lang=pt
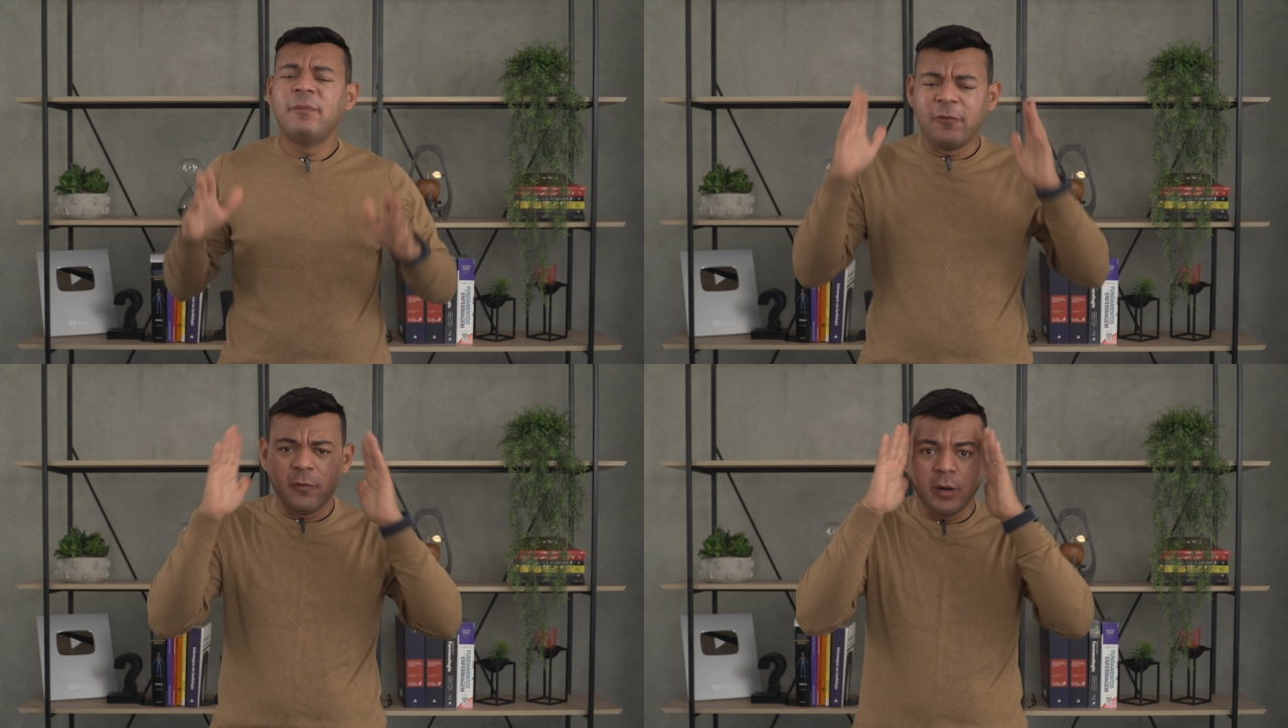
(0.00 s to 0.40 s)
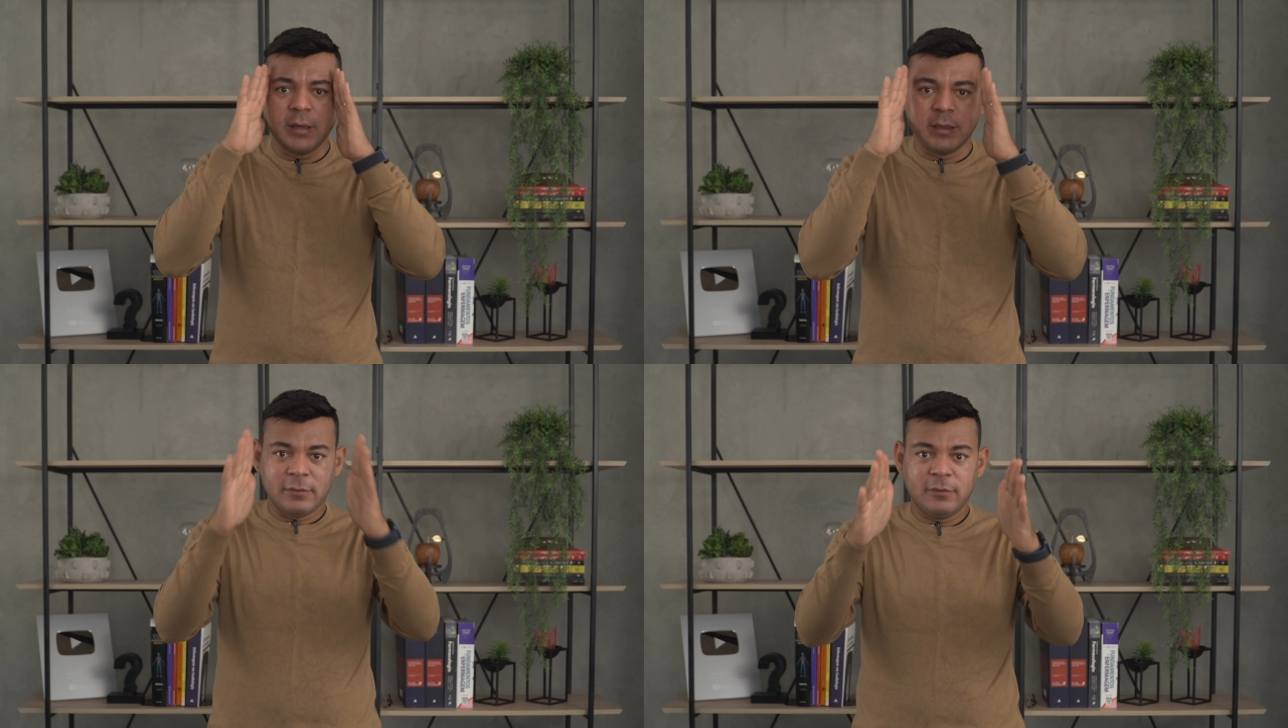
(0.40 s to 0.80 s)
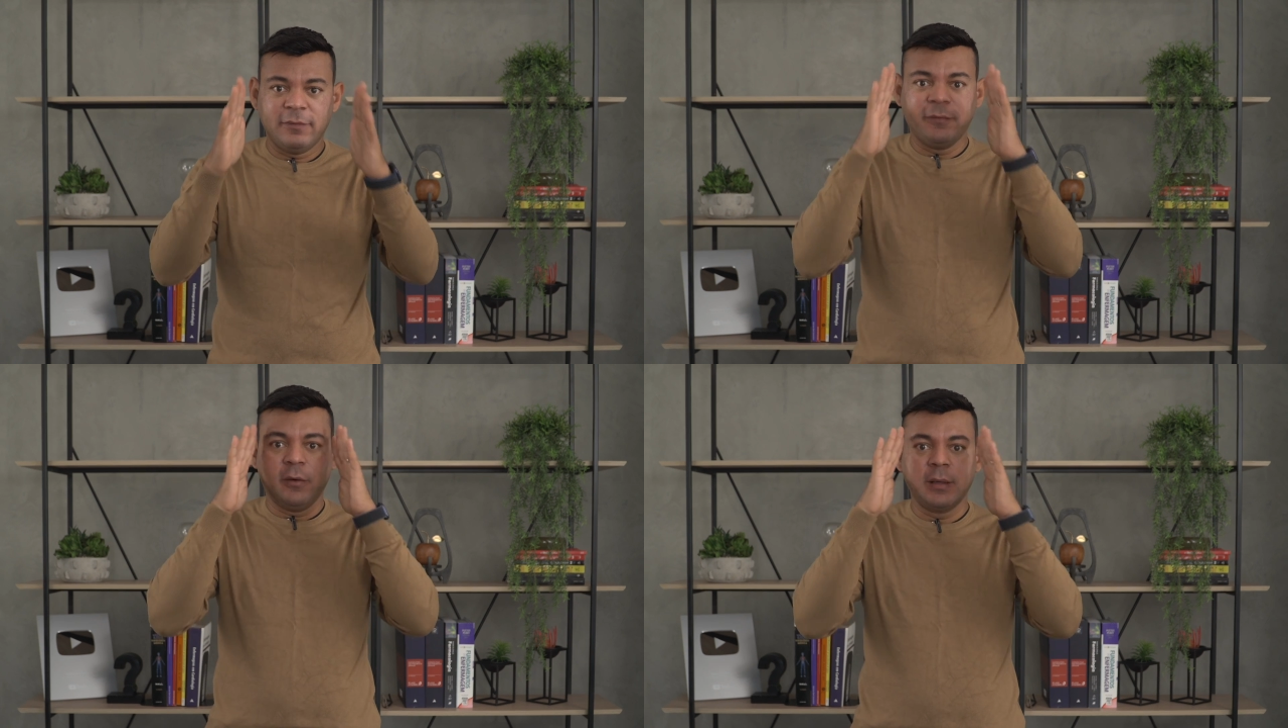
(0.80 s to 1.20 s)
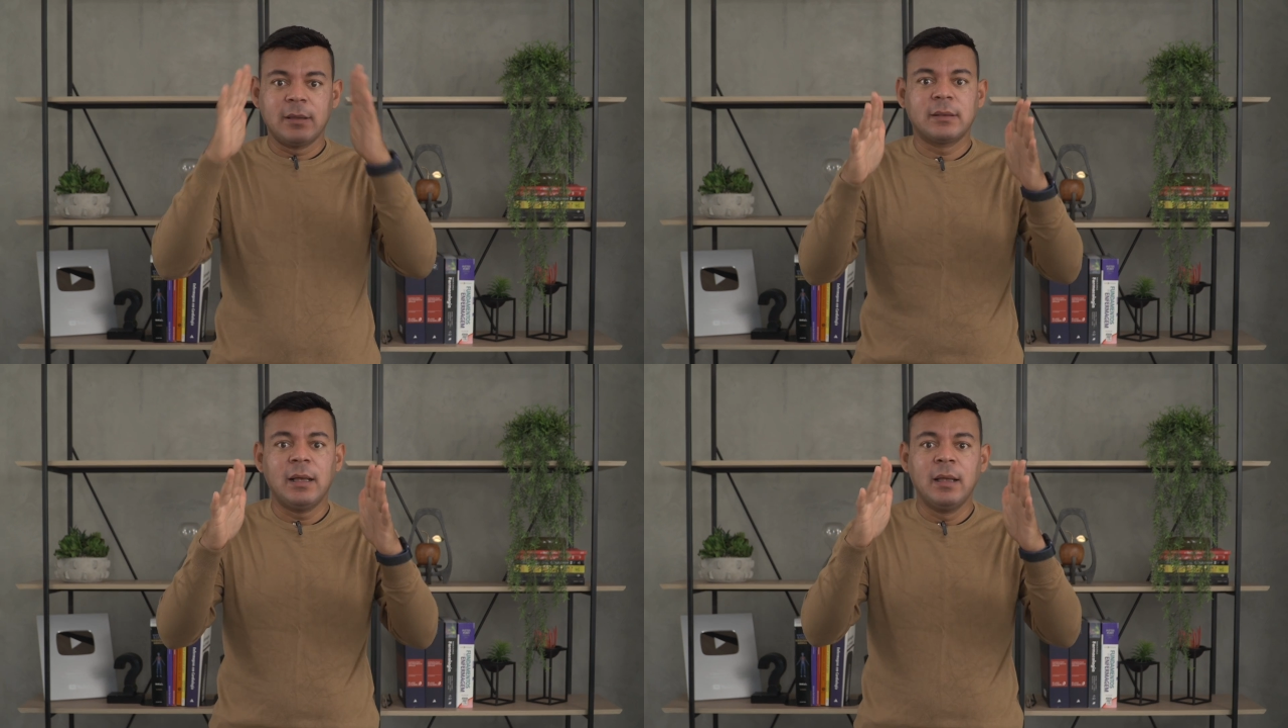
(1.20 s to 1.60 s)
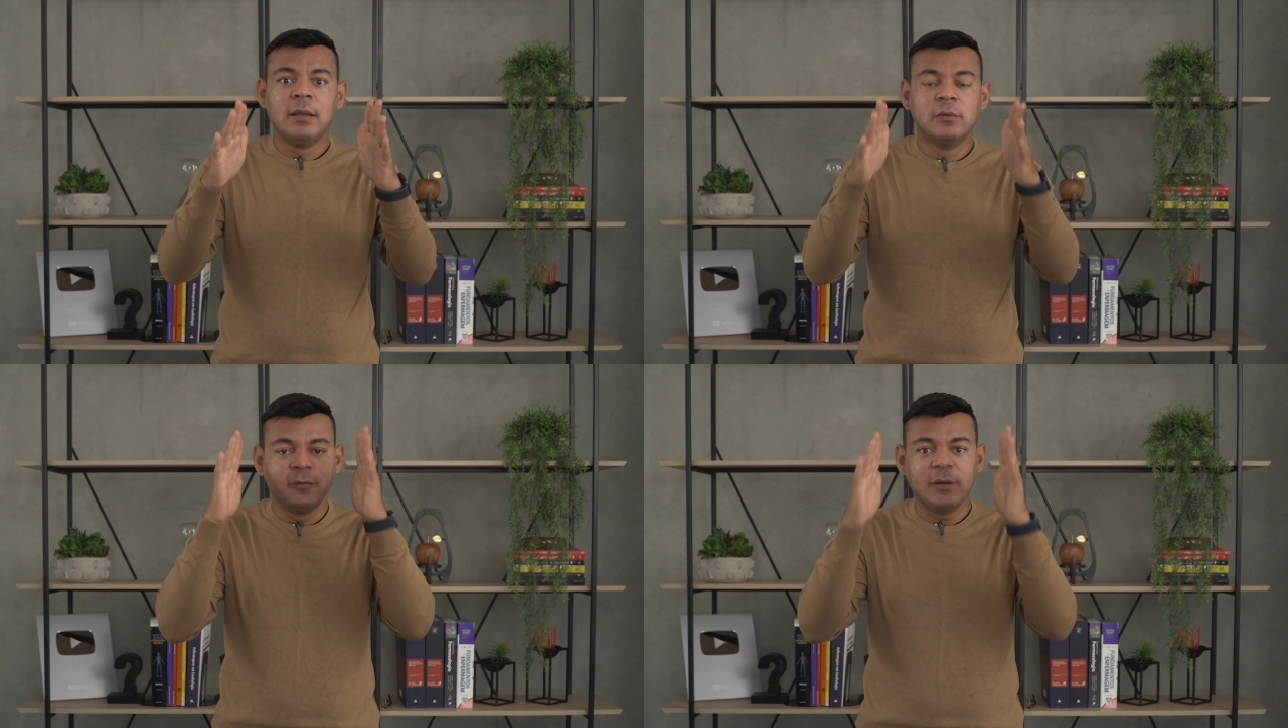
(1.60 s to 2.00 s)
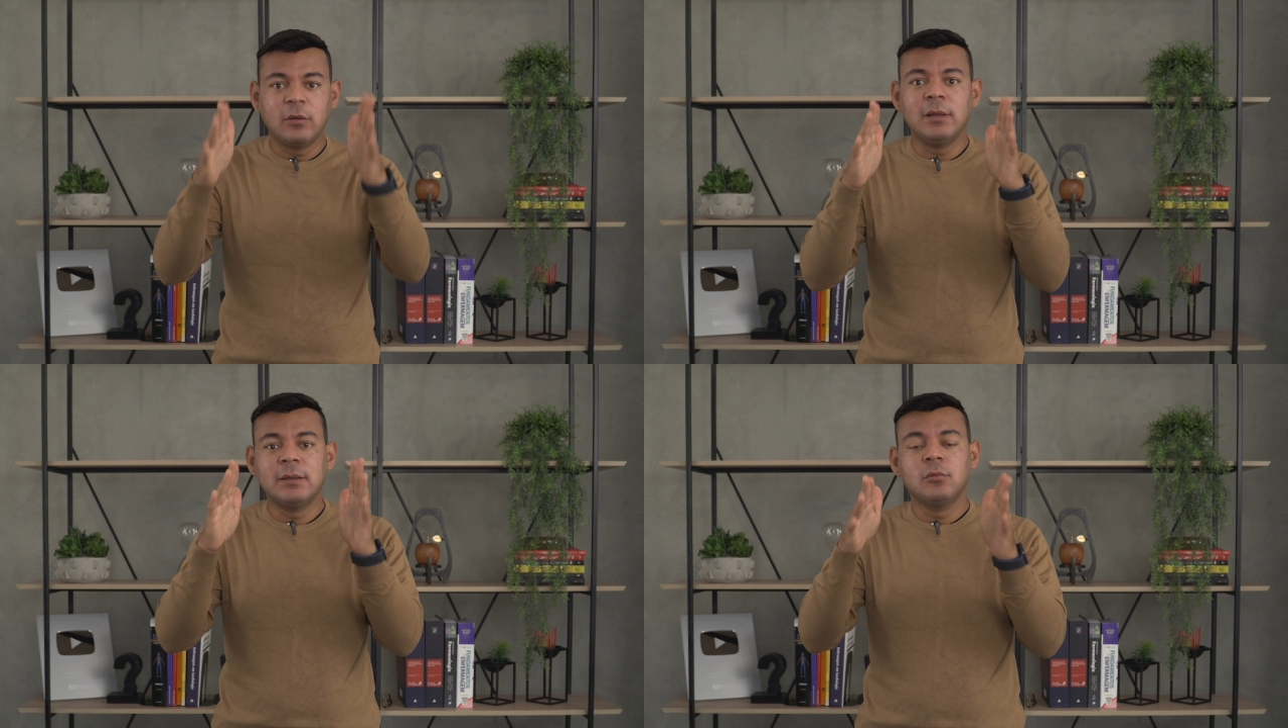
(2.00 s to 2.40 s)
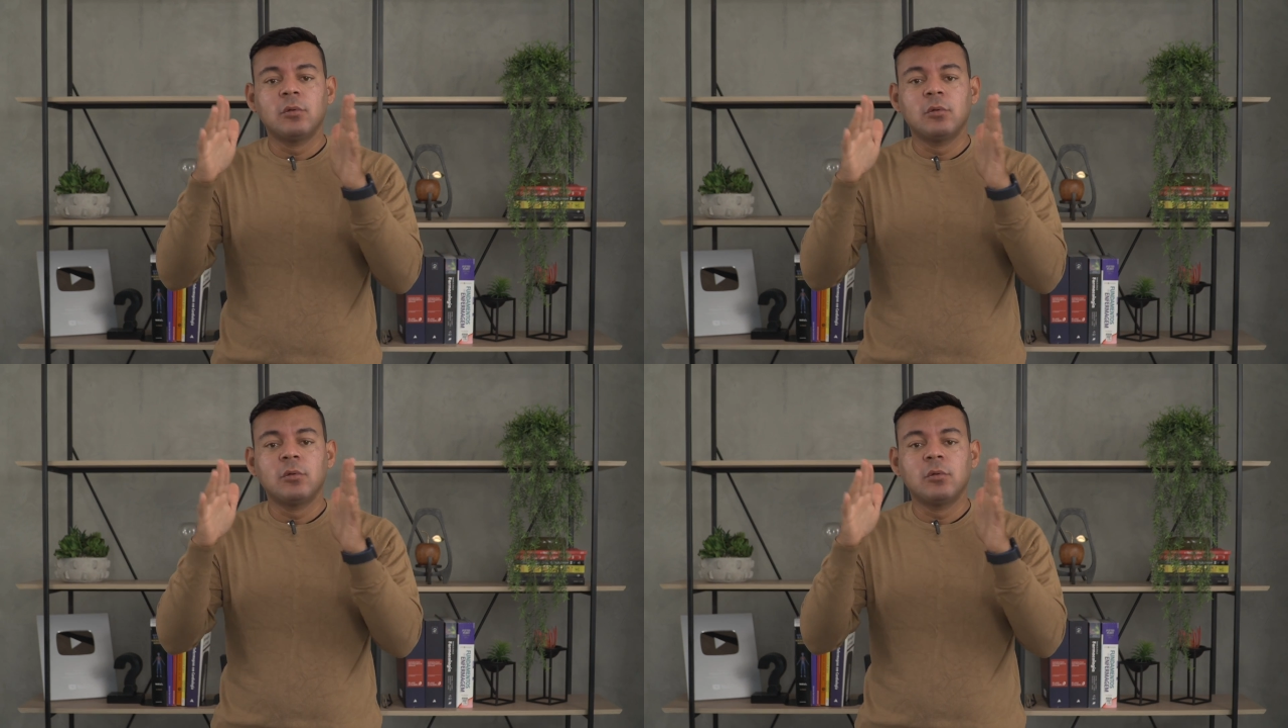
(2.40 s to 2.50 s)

Foca, foca, tá? Não fica olhando